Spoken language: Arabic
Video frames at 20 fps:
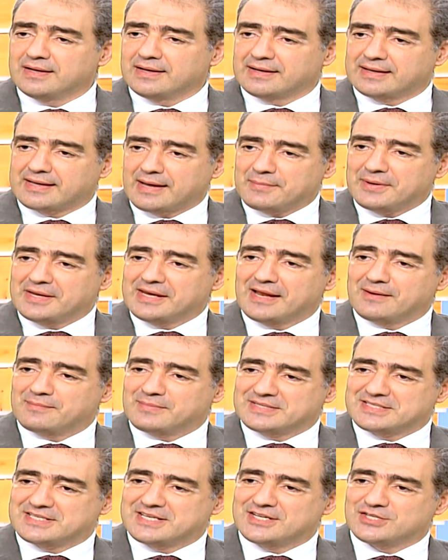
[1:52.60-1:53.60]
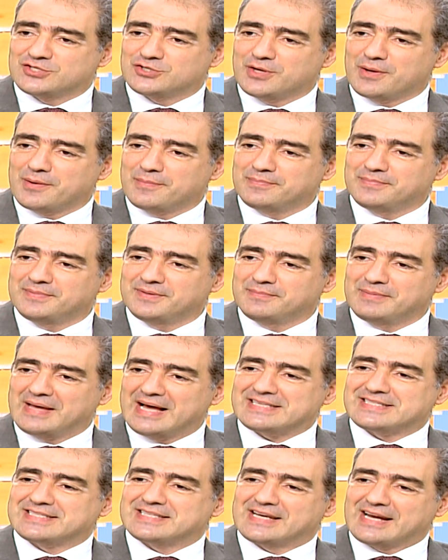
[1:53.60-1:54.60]
كمان هالمزاج
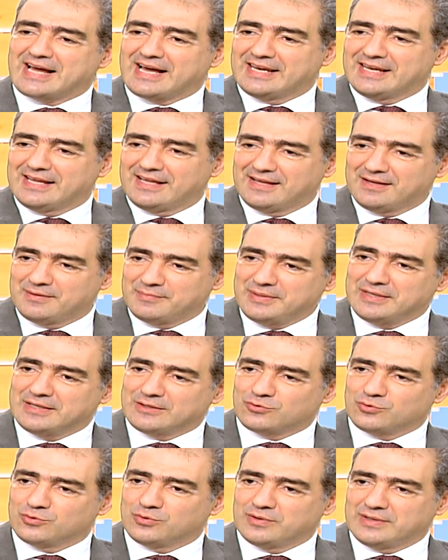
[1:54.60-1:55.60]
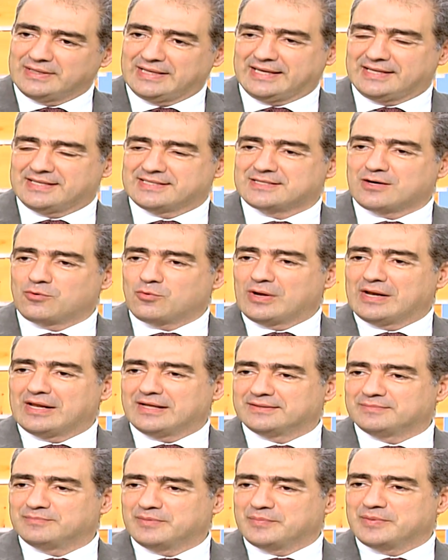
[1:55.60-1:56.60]
بيأثر على بيئته يعني إذا
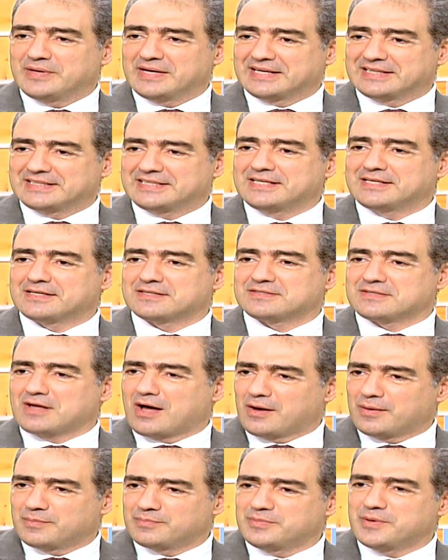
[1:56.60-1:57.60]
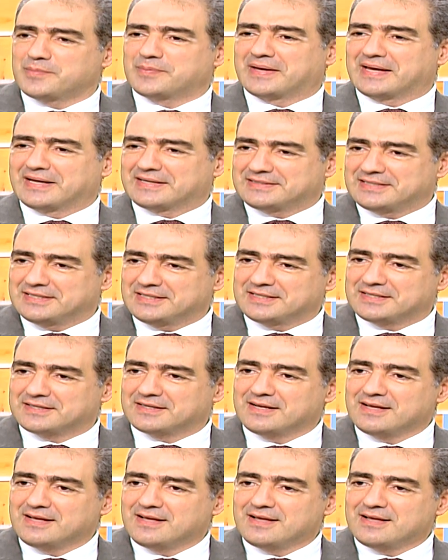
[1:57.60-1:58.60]
ولد بيبي كتير صعب بيبكي كتير
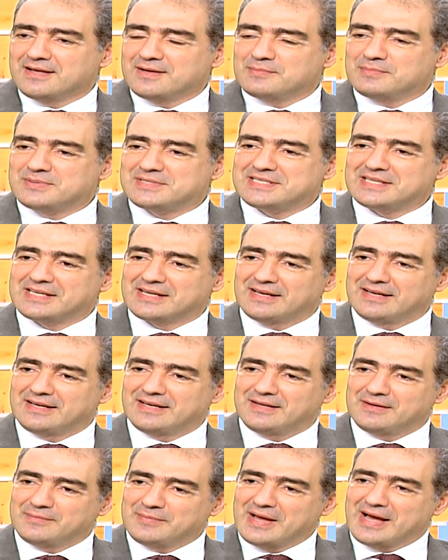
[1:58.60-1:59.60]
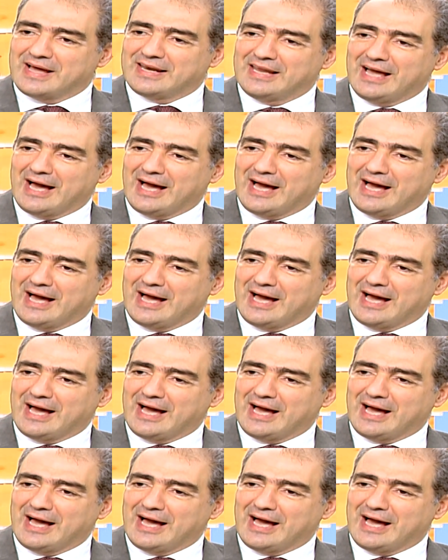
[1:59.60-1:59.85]
بصير البيئة اللي